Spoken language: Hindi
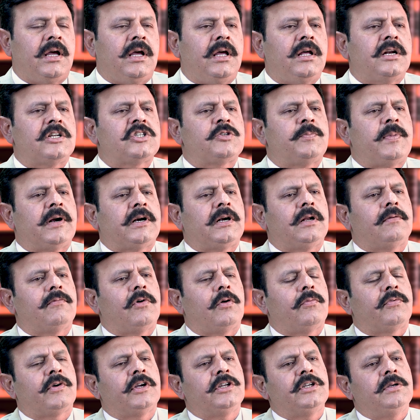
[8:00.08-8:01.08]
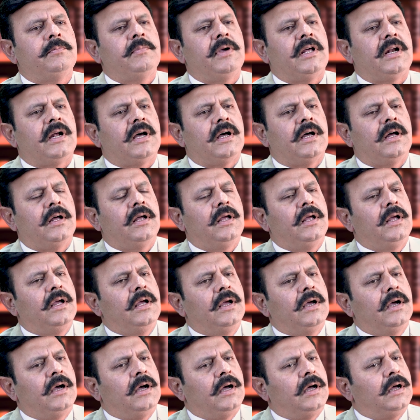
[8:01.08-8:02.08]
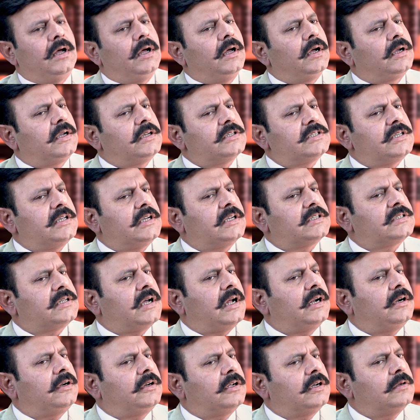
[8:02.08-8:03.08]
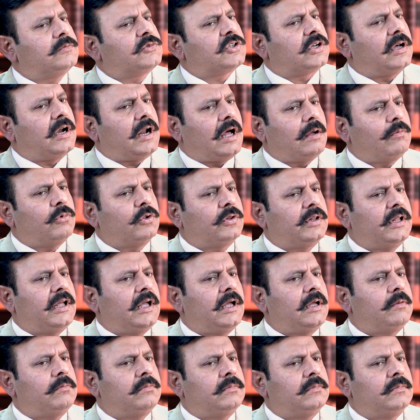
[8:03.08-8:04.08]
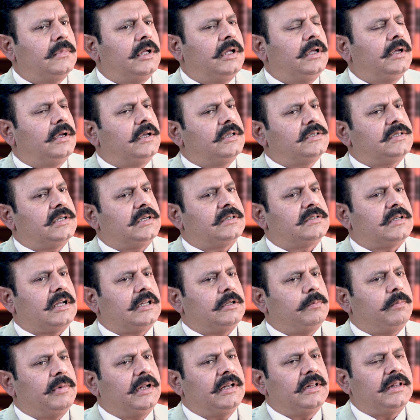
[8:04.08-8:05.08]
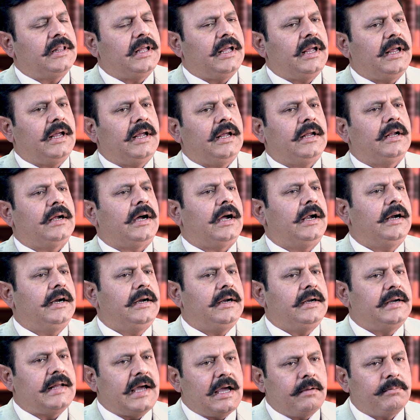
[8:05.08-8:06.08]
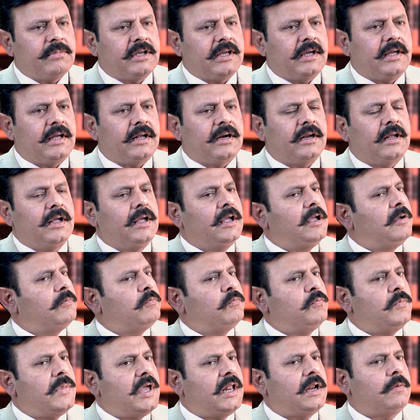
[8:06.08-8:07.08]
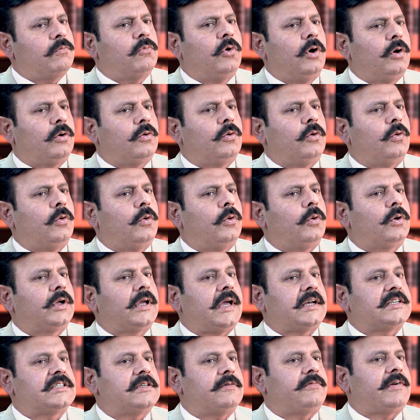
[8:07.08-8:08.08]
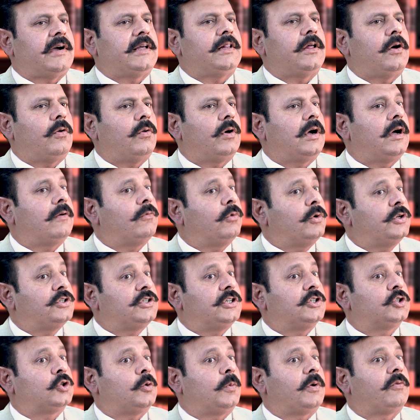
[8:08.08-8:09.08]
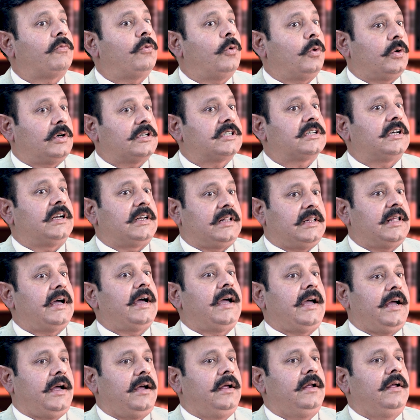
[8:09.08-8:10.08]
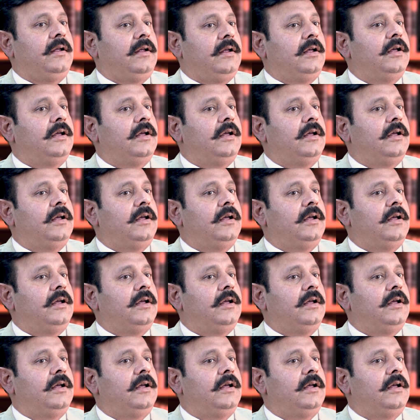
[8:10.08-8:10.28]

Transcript: है इरिस्पेक्टिव ऑफ कि जी मेरा आ, किसी के साथ टर्म्स ख़राब होते हैं हम्म। किसी के साथ बनते हैं आई डैम केयर मेरे मुल्क को कैसे फ़ायदा होगा वो इस चीज़ के ऊपर फोकस करता है